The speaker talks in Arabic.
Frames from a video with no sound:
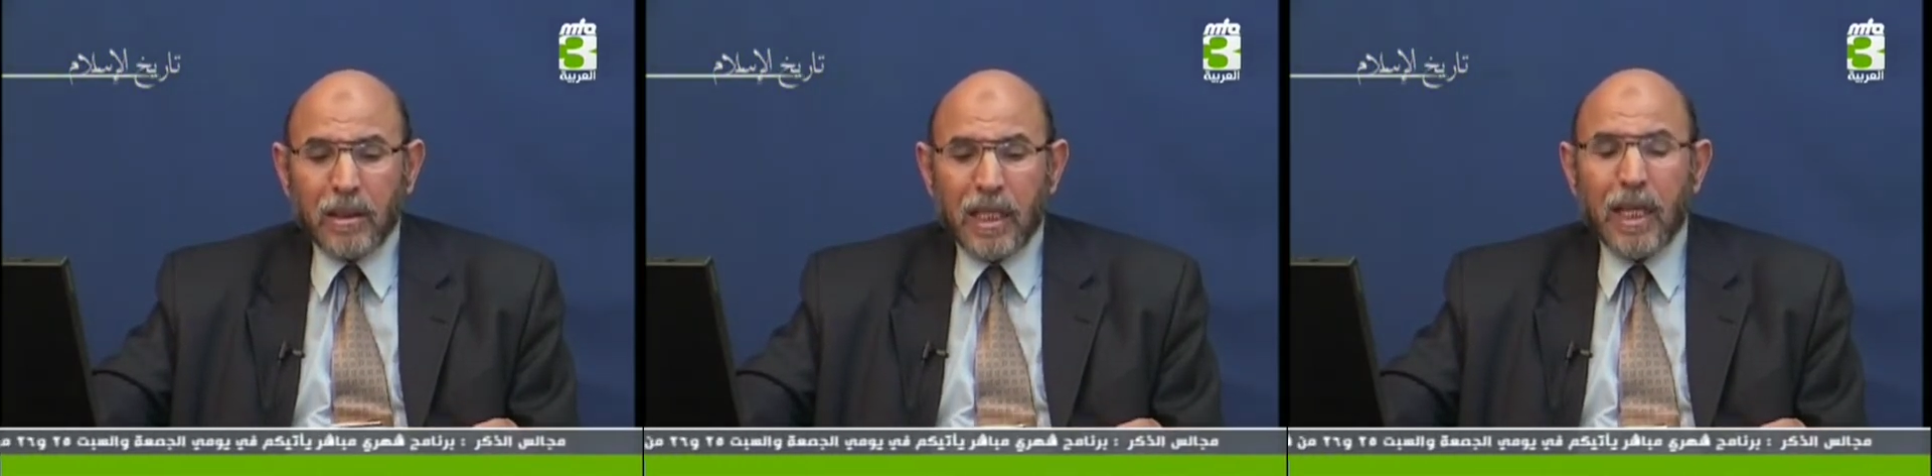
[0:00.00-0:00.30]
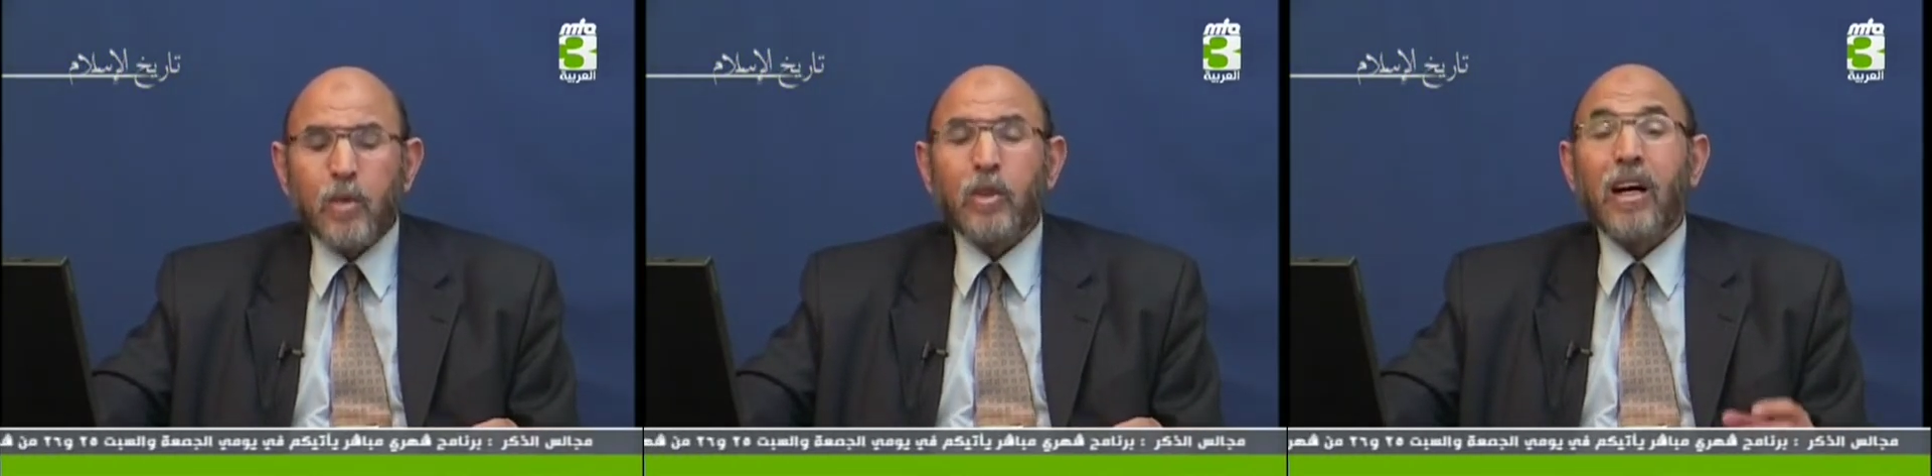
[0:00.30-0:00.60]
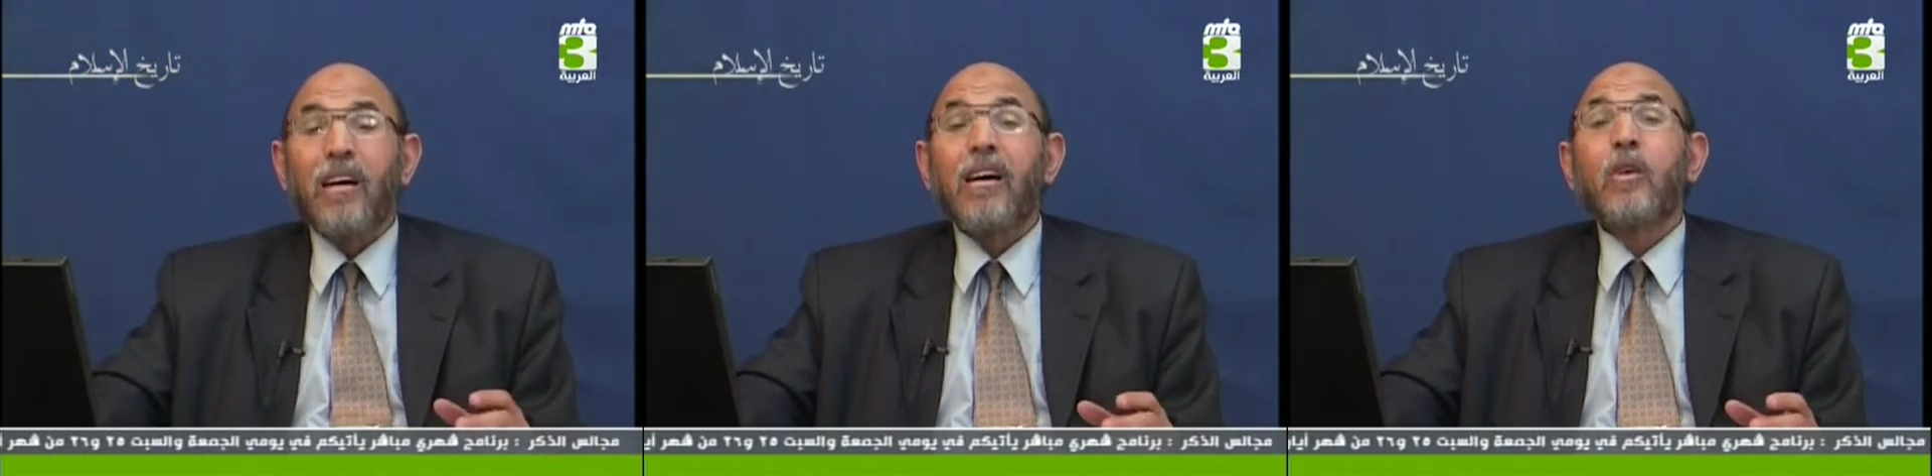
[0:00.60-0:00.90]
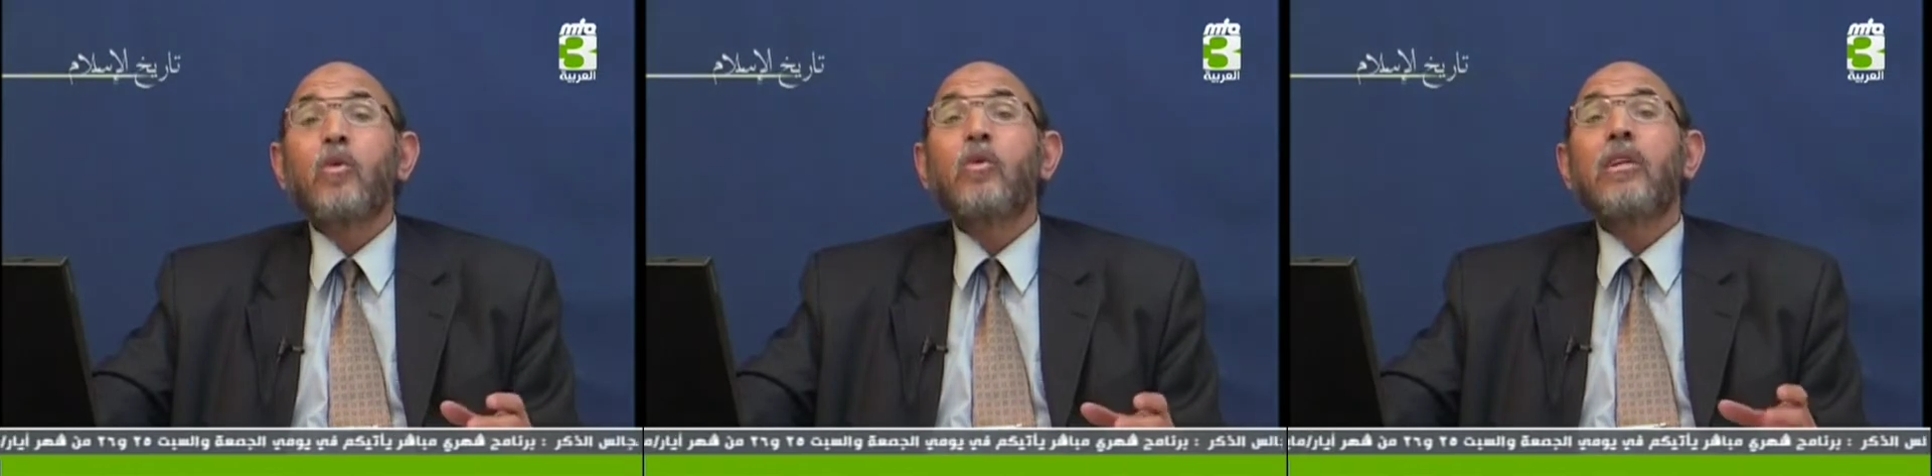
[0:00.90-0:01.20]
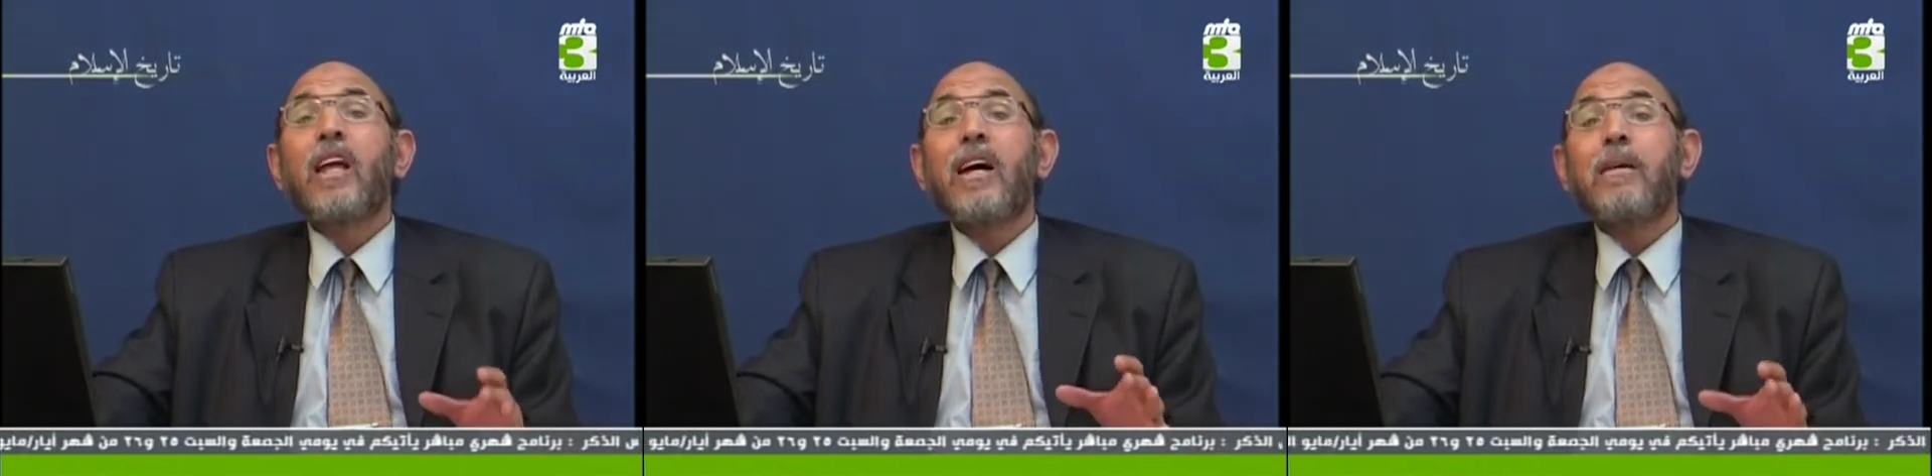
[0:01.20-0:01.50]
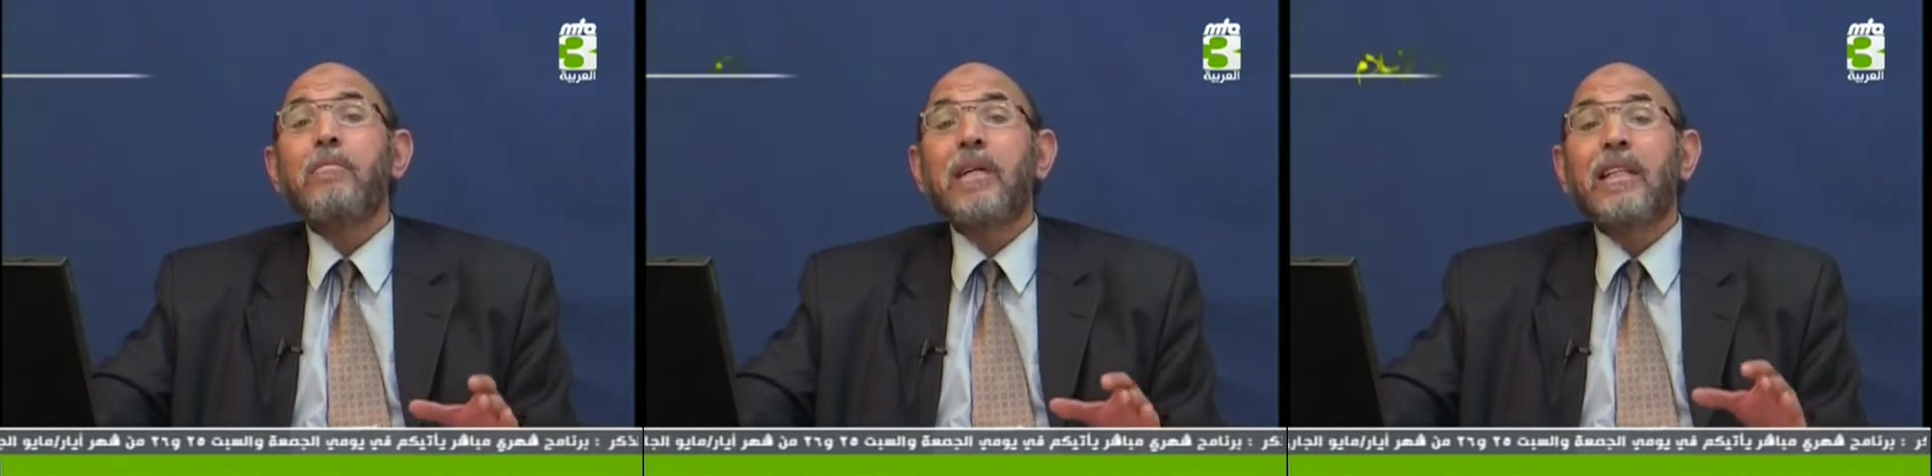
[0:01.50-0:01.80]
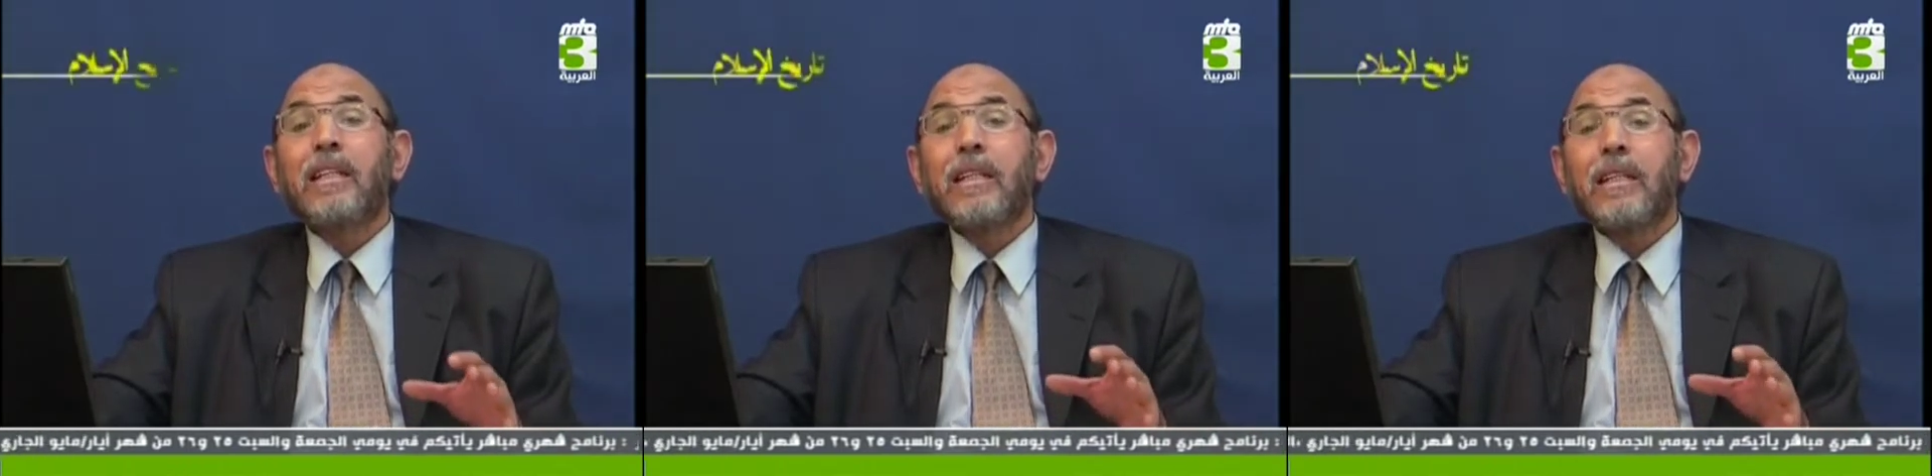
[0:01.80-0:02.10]
كانوا يغارون
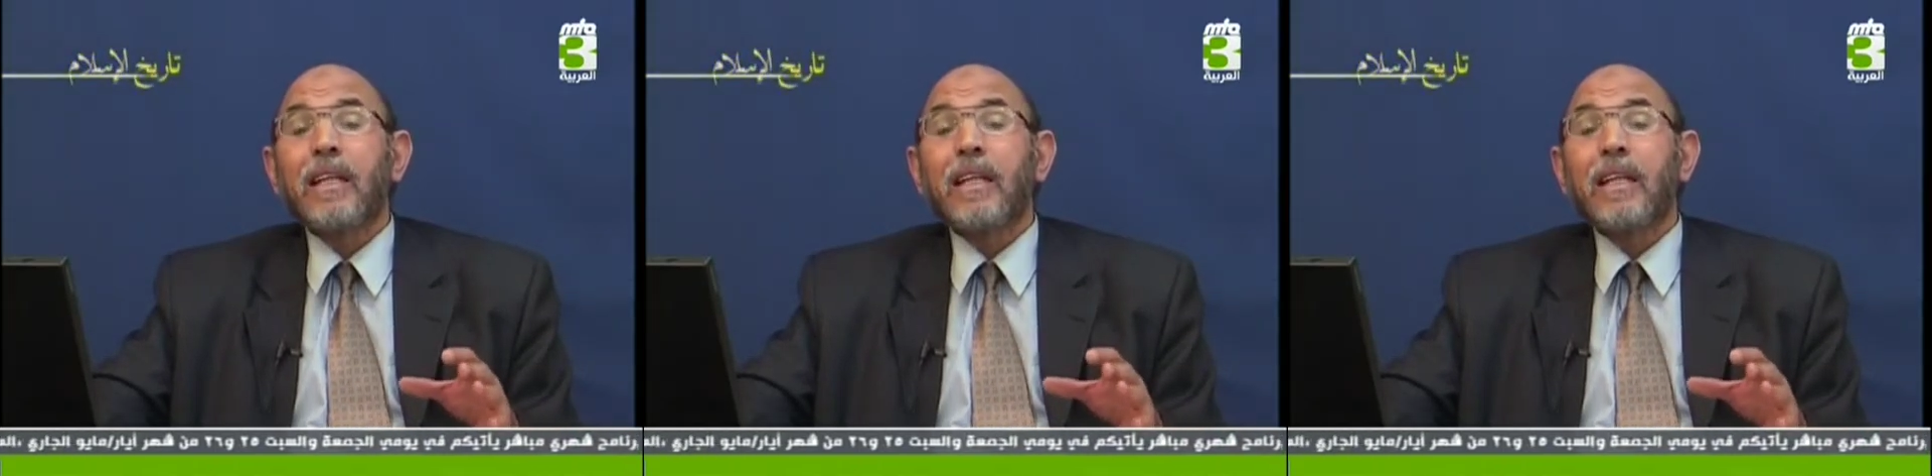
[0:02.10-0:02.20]
من